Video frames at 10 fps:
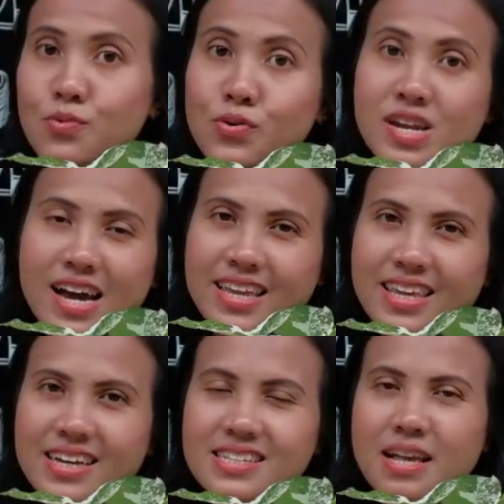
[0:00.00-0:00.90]

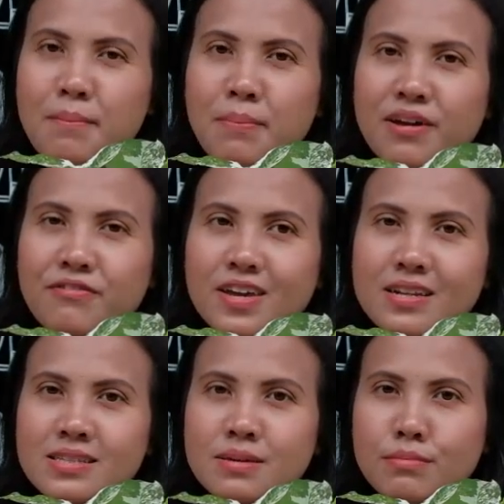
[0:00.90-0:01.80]
mudanya sampai
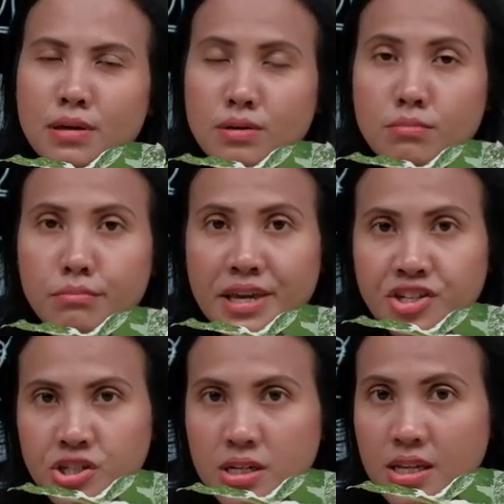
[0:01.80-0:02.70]
versi
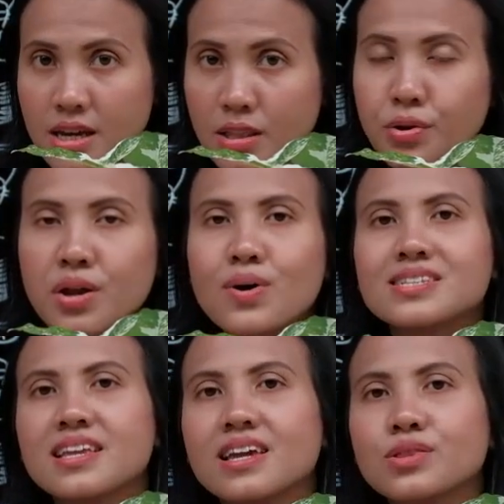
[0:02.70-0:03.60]
mature-nya atau
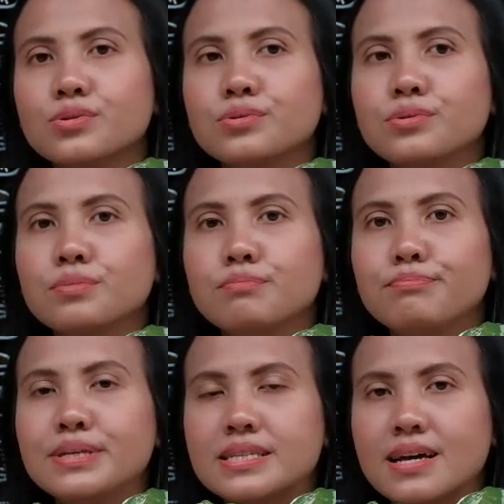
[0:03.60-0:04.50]
dewasanya itu
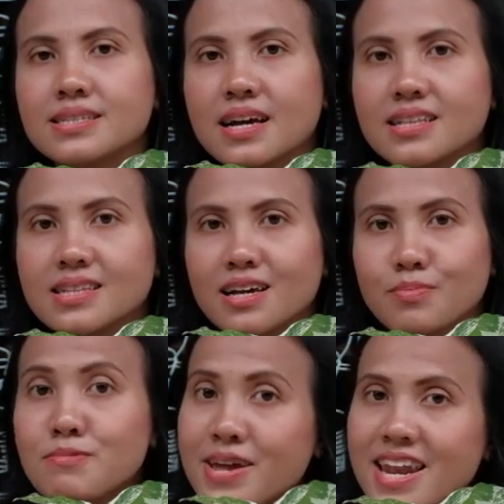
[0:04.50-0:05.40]
bisa
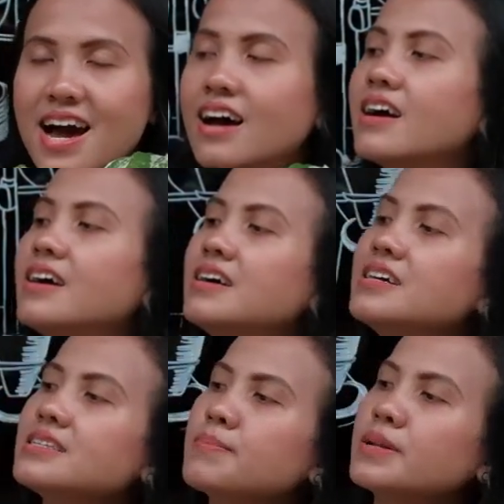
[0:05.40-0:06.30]
sangat-sangat berbeda
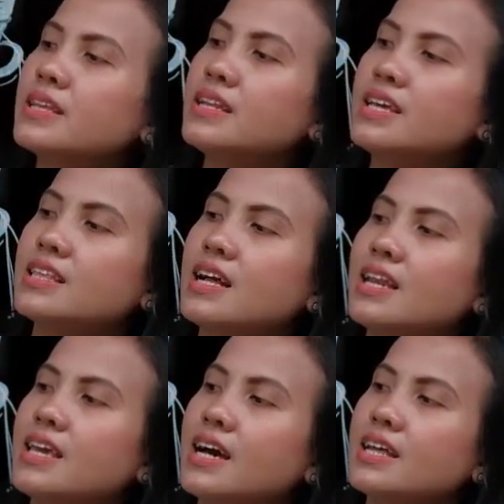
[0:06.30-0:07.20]
seperti ini kita
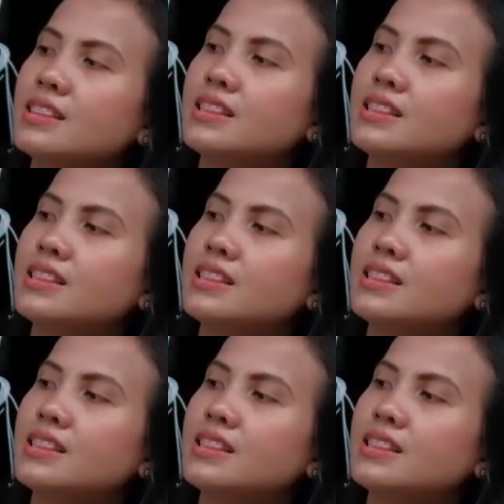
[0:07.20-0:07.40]
lihat